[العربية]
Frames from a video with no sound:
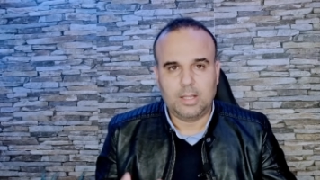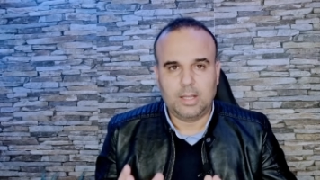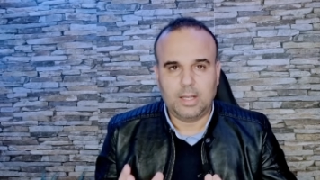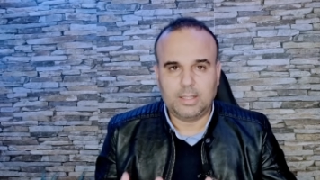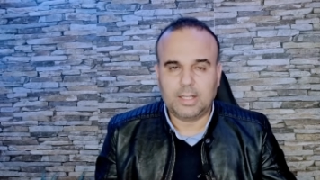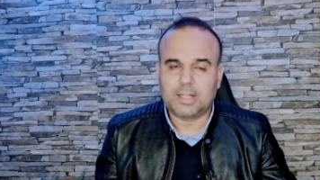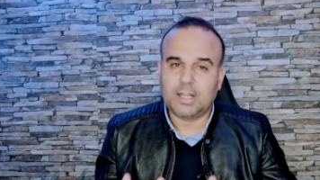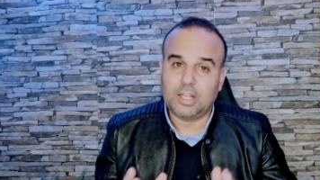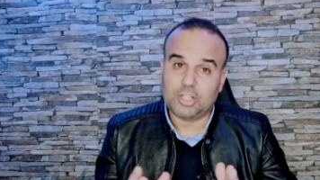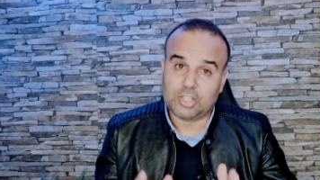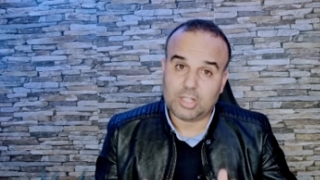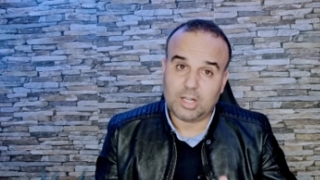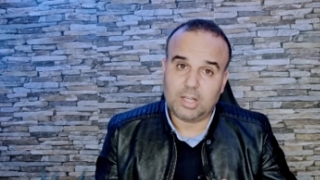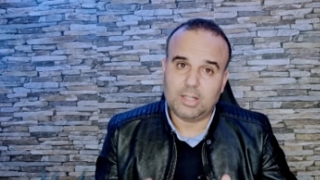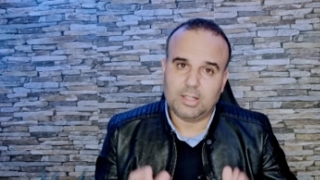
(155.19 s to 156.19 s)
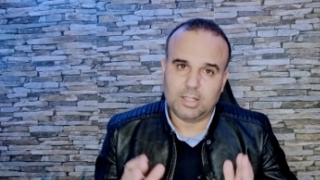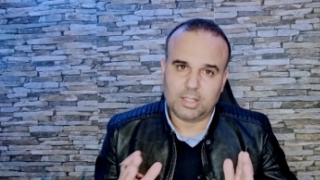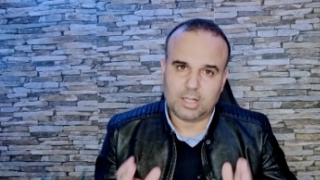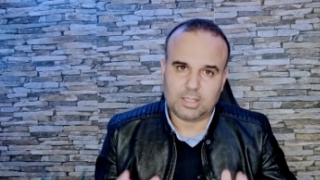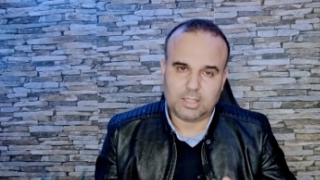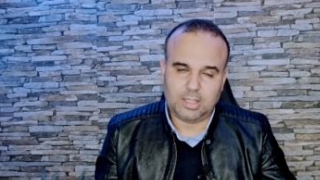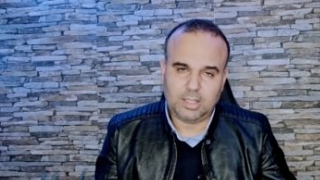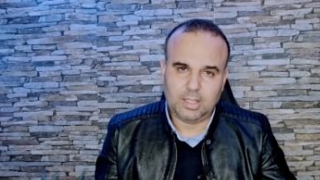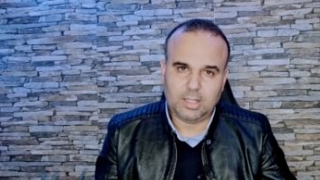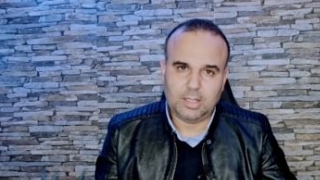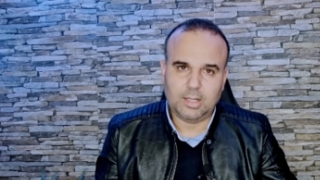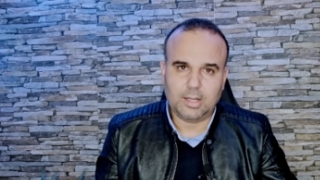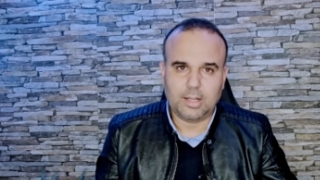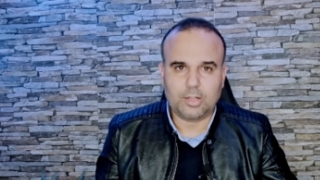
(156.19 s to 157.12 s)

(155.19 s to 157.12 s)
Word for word: هذاك اجراء هضرات عليه اللي